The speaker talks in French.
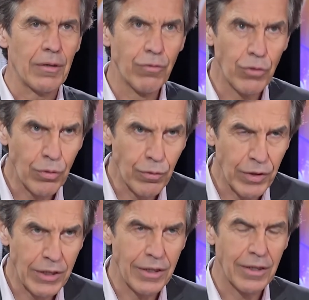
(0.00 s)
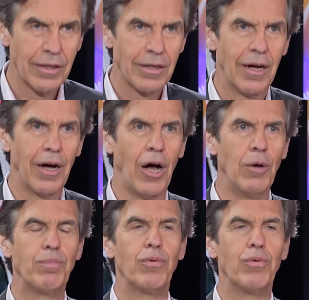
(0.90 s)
Vous trouvez un